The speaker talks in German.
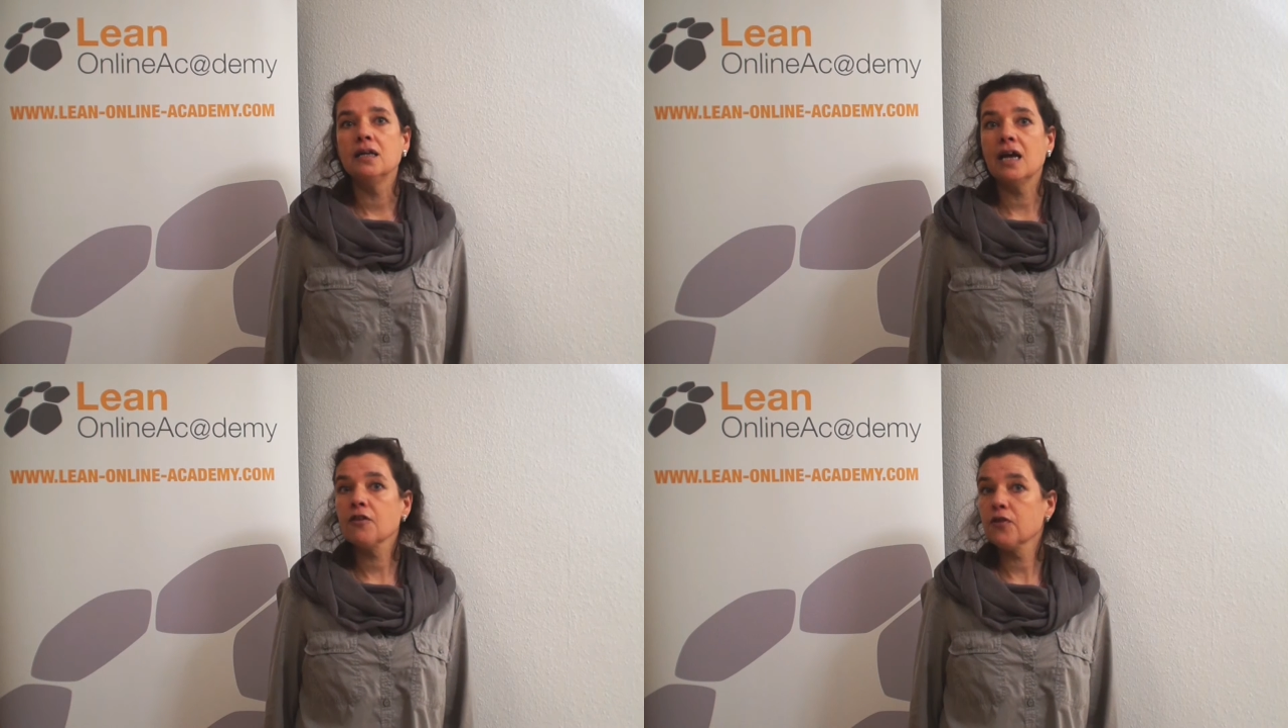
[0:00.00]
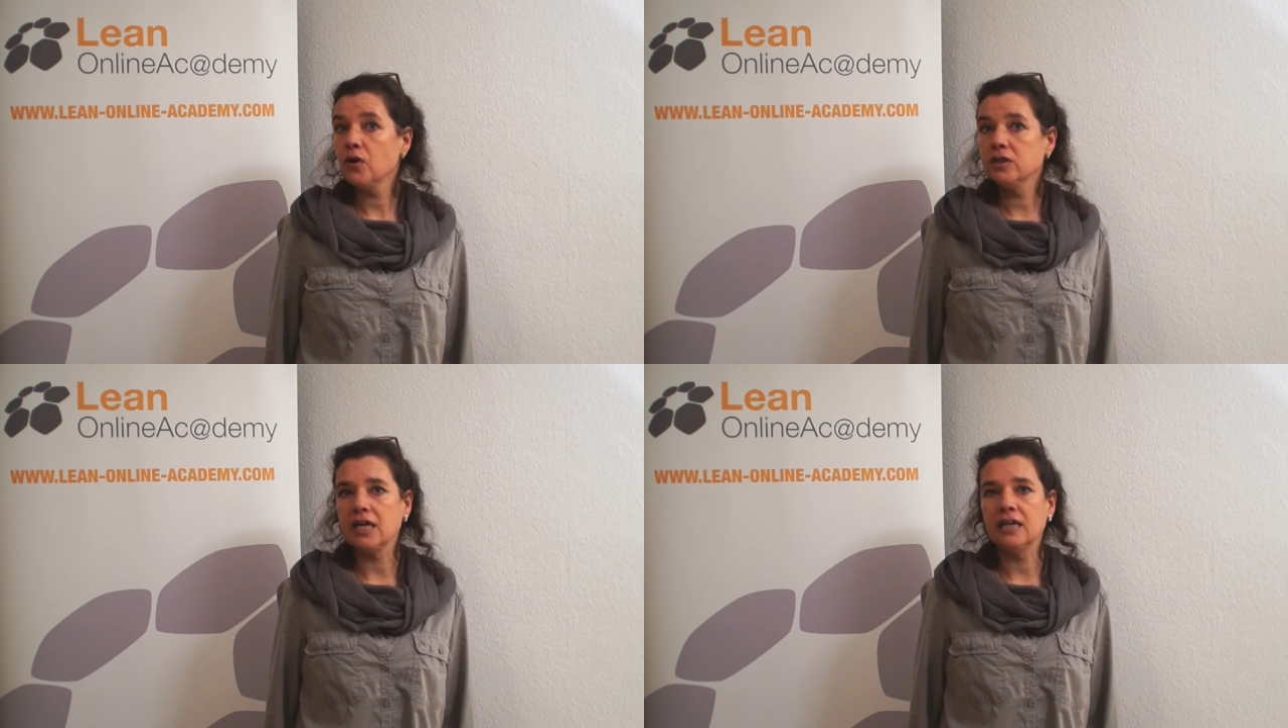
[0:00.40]
Nach
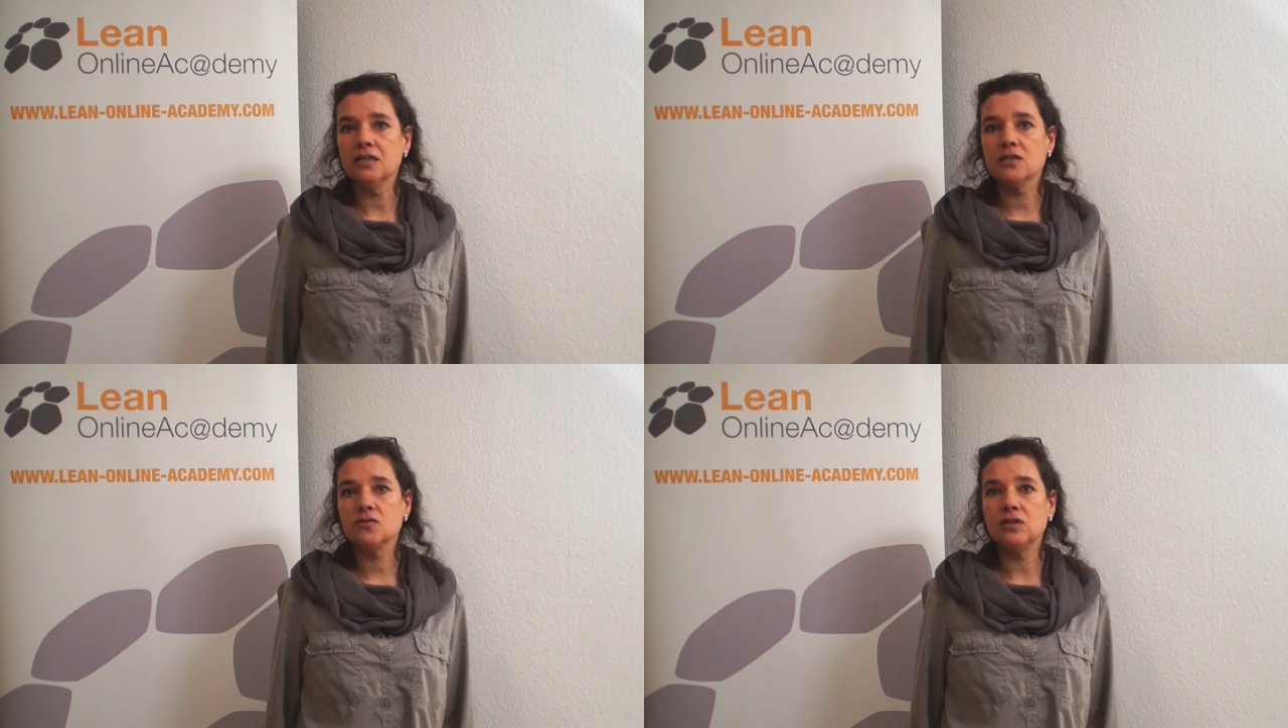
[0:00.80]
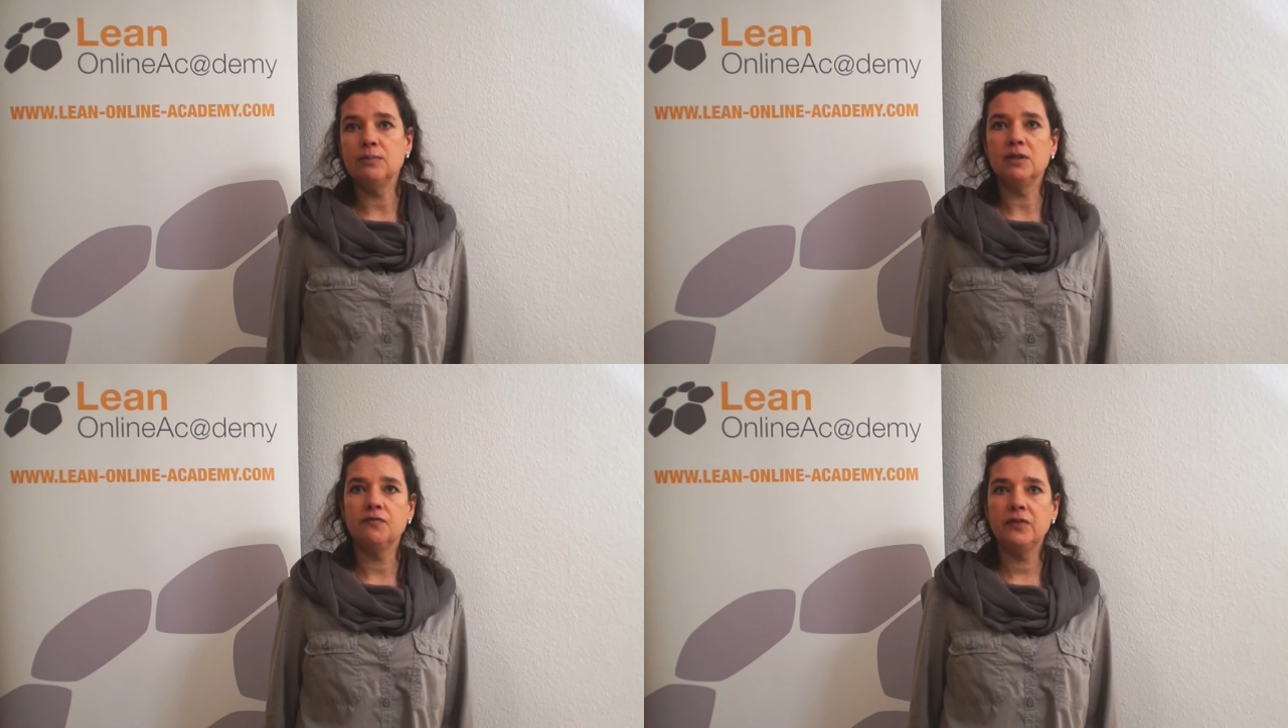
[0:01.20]
Thorndike ist
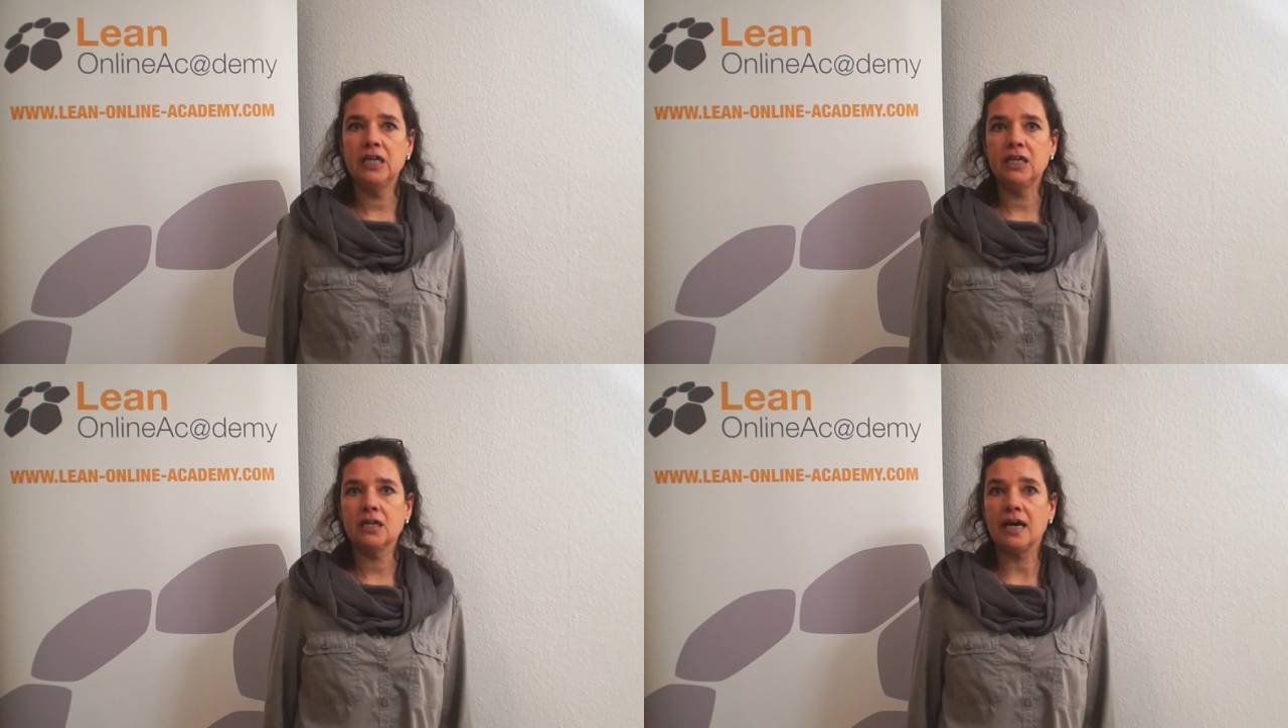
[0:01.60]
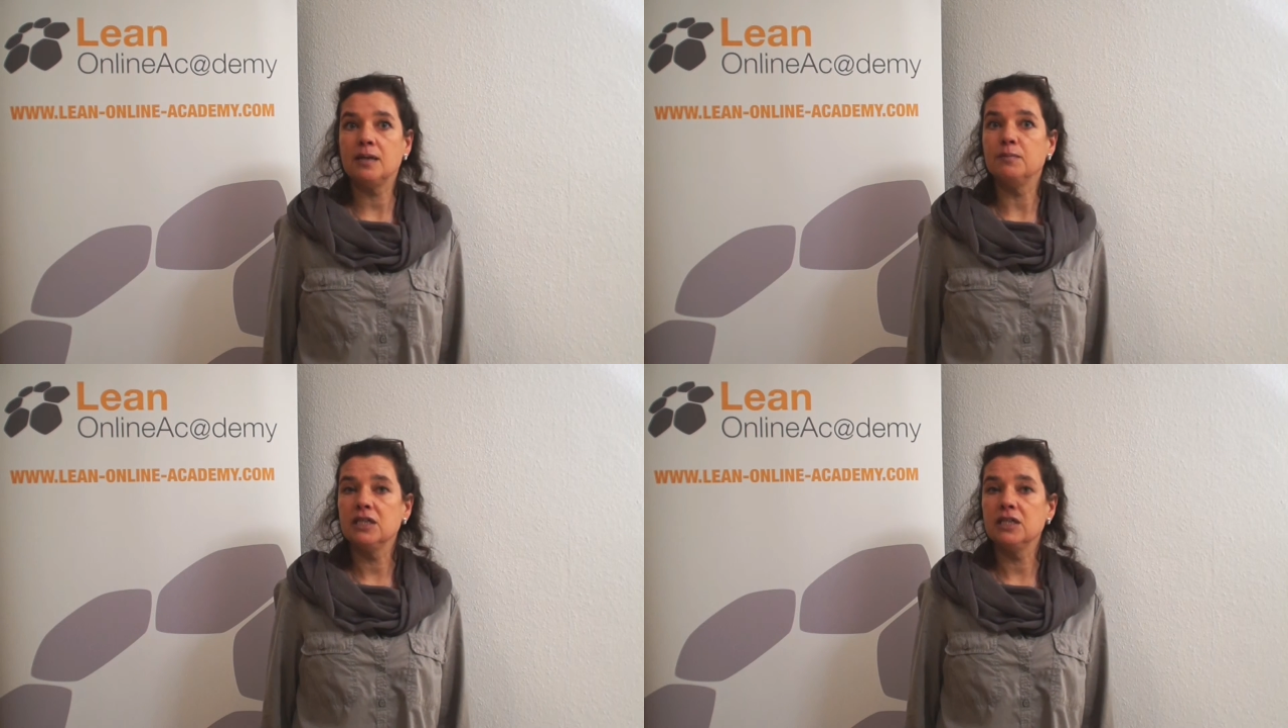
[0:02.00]
zudem die Fähigkeit,